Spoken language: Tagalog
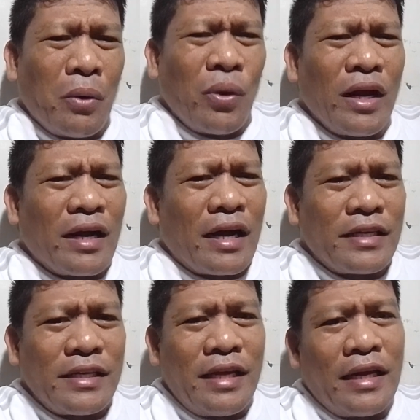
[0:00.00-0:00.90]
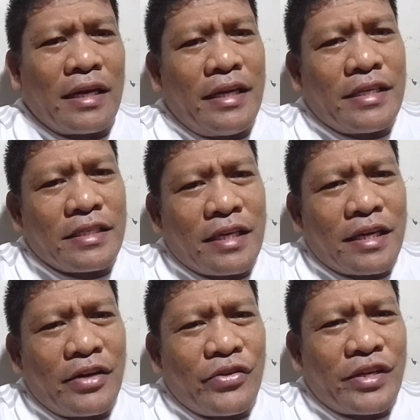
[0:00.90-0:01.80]
wala ka kasing dili ka di sa
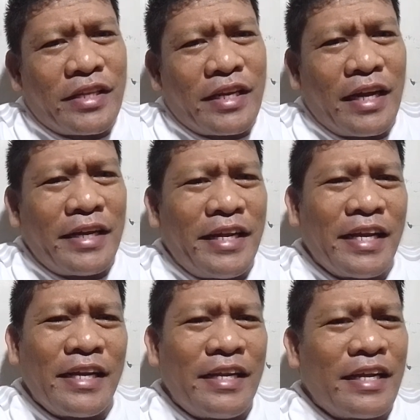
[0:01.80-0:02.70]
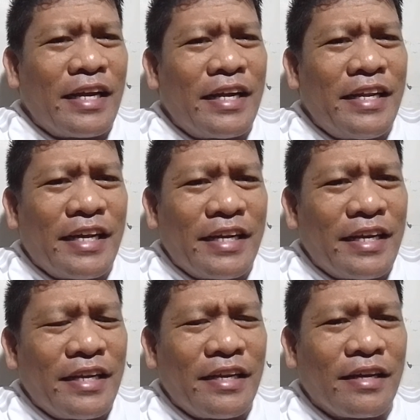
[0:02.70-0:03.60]
Sara Duterte kaya di, di kaya di ka
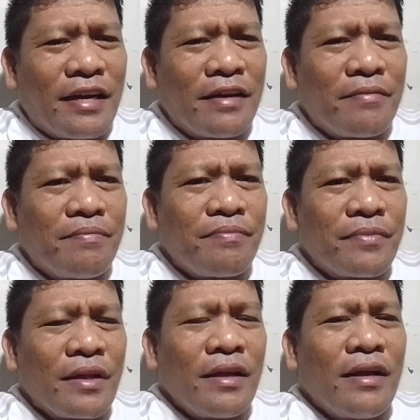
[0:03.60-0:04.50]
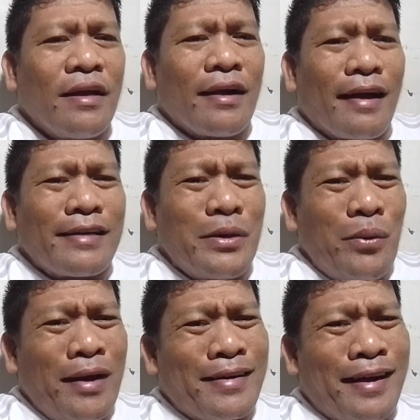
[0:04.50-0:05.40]
nahihiya kasi
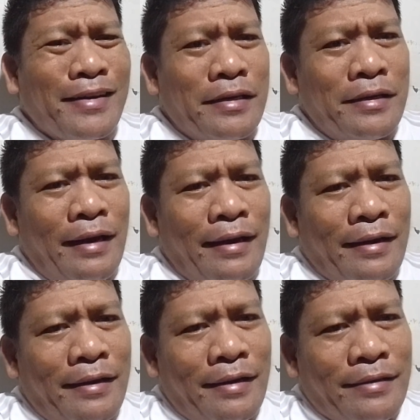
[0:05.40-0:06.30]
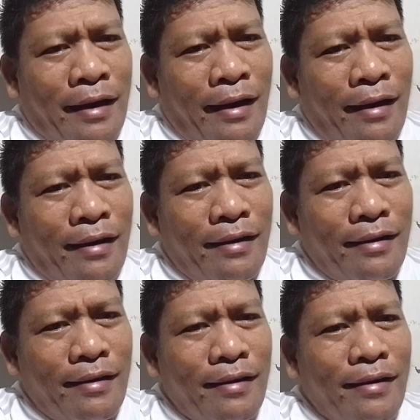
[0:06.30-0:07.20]
wala ka kasing dili ka di sa
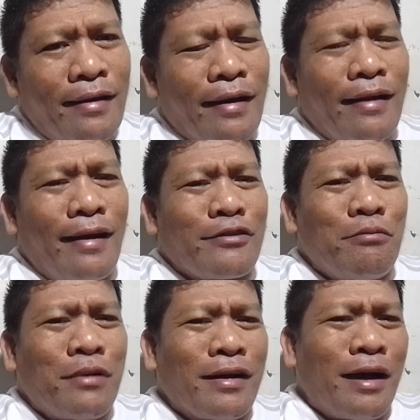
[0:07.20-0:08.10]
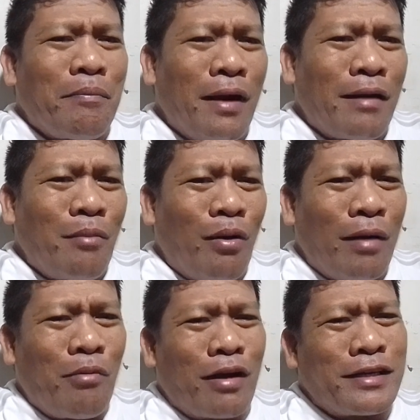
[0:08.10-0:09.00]
kaya sobrang ka palang
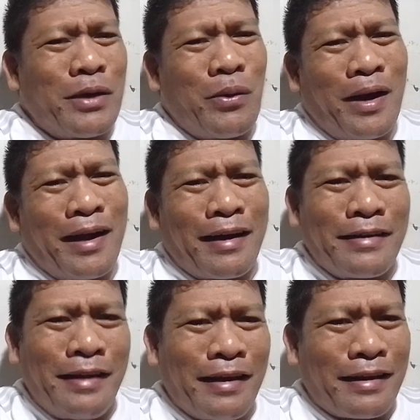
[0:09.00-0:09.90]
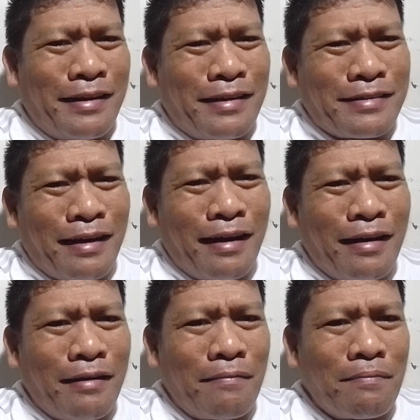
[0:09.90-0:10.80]
mukha mo kasi wala kang dili ka di
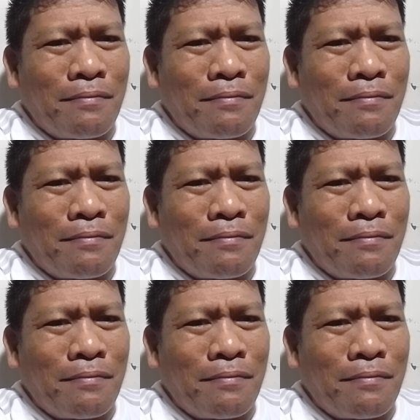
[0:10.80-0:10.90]
sa